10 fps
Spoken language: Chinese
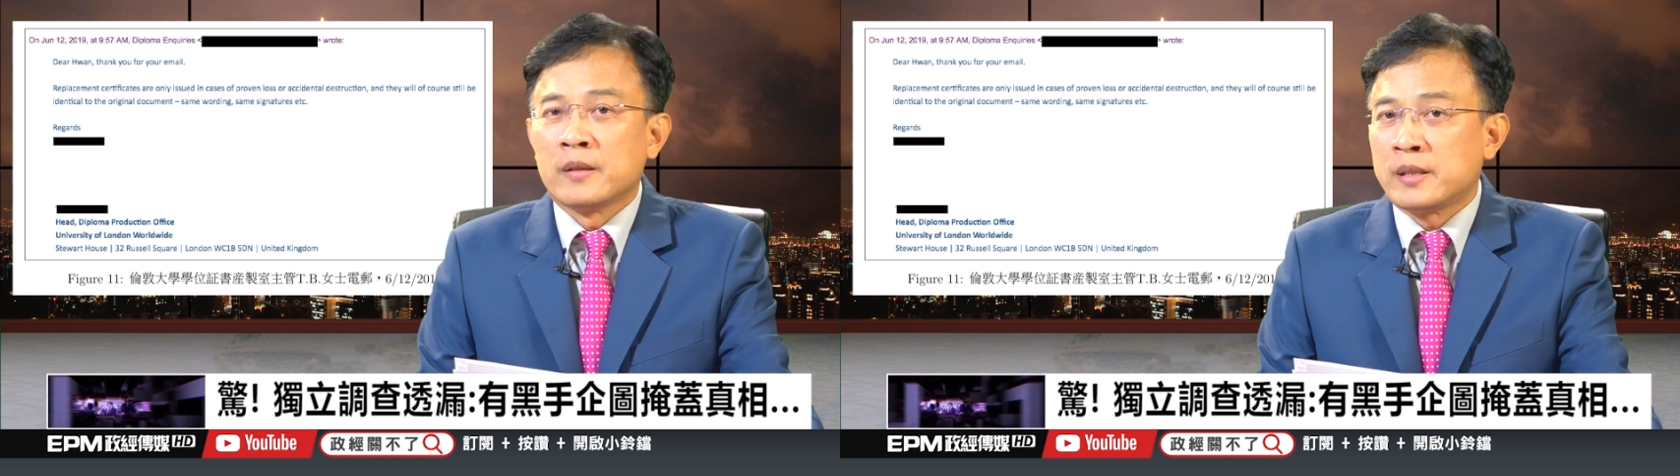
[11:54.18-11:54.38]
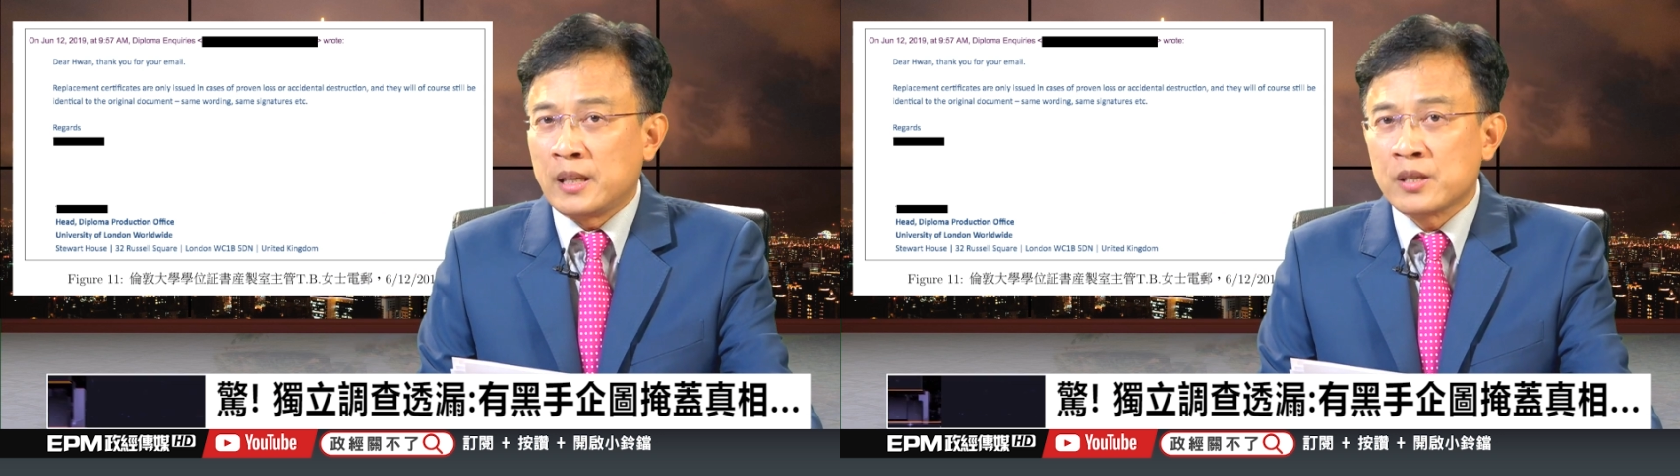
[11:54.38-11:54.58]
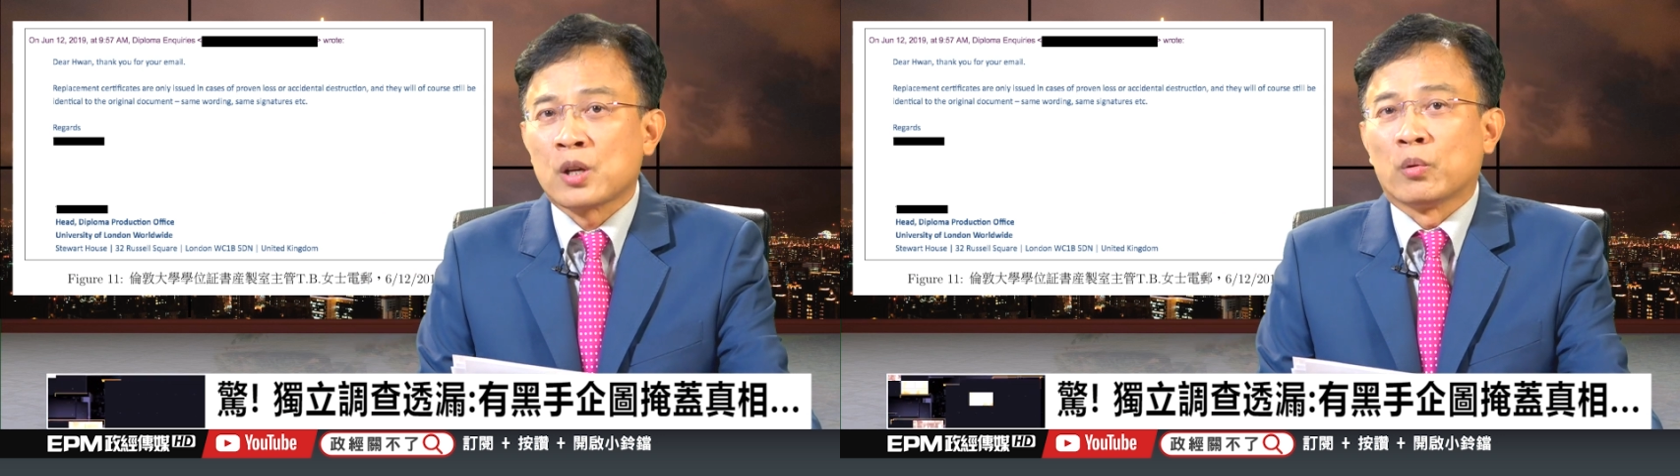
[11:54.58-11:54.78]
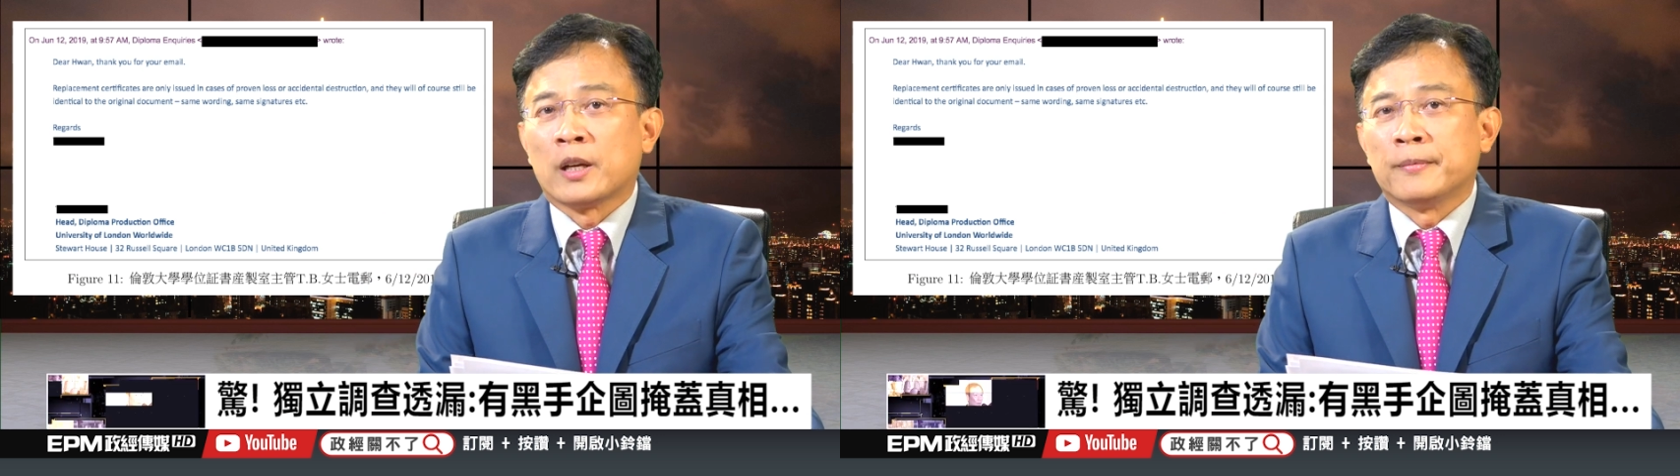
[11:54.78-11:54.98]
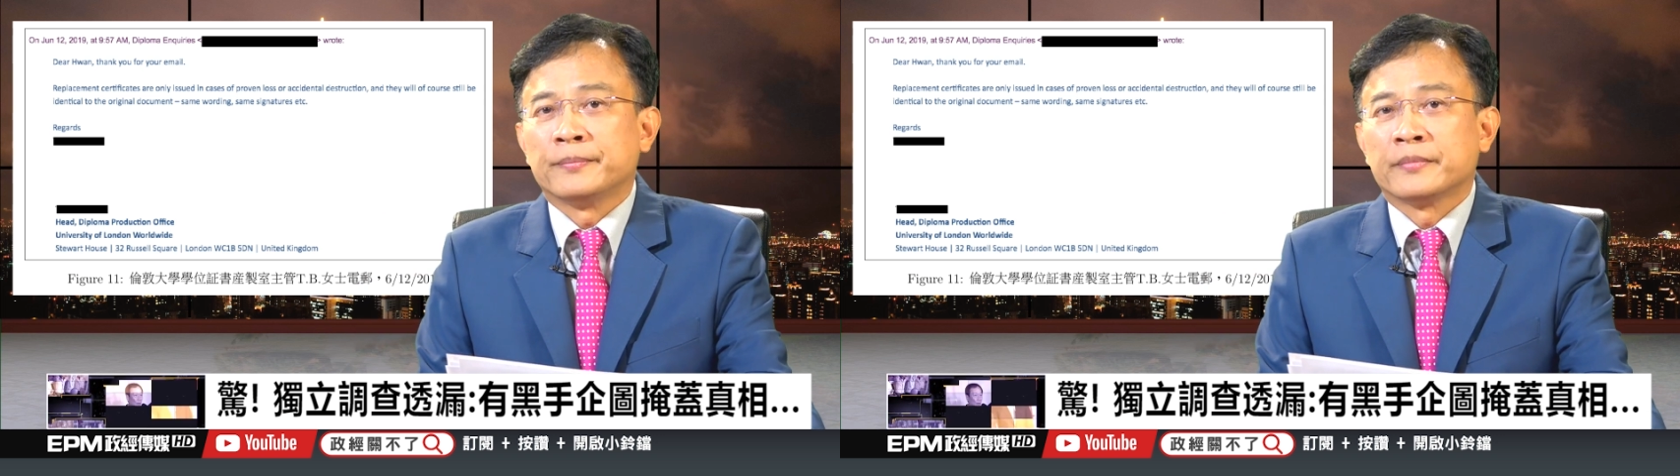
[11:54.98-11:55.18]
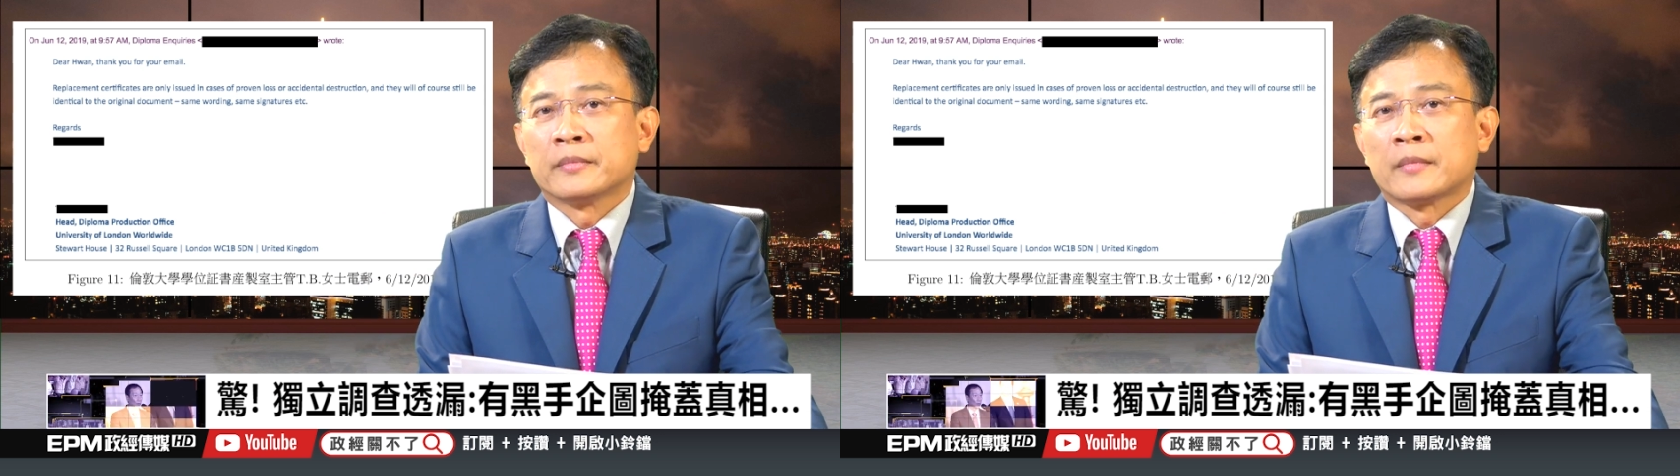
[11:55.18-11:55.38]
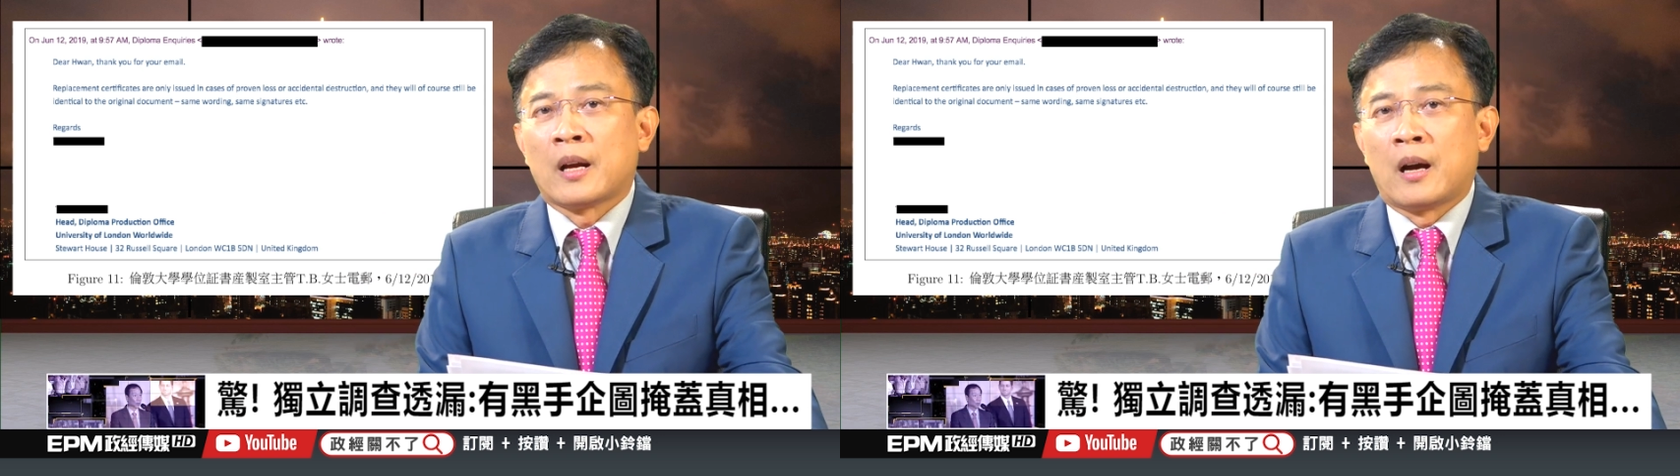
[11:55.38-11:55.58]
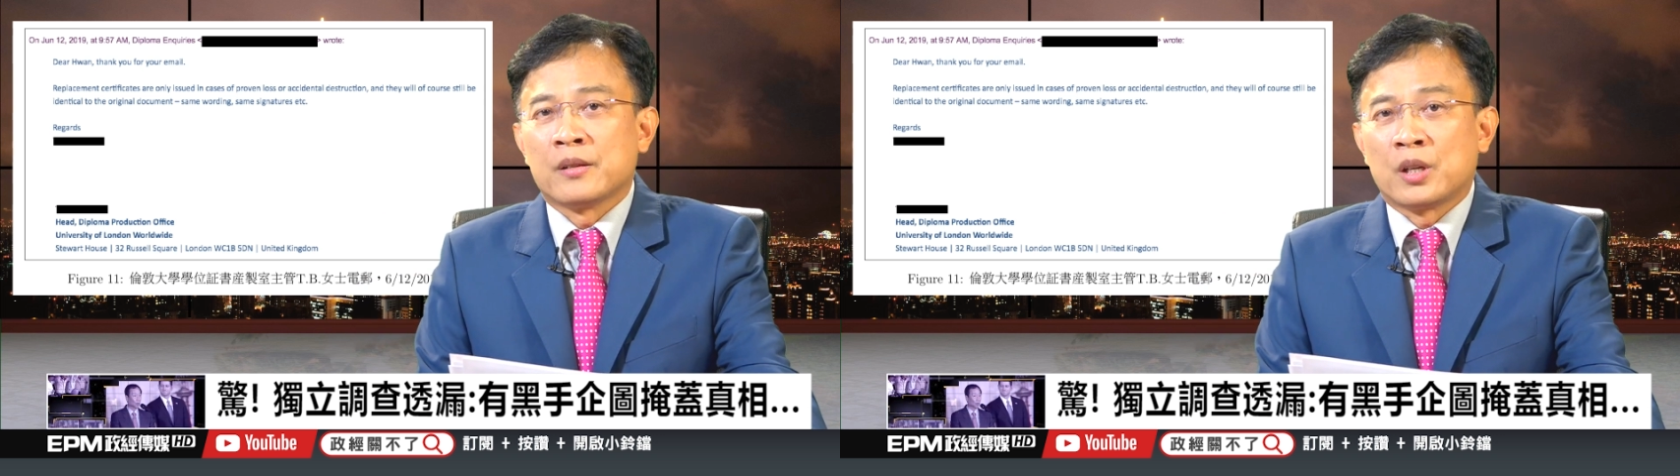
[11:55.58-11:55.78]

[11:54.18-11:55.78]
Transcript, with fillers: 经手的啊，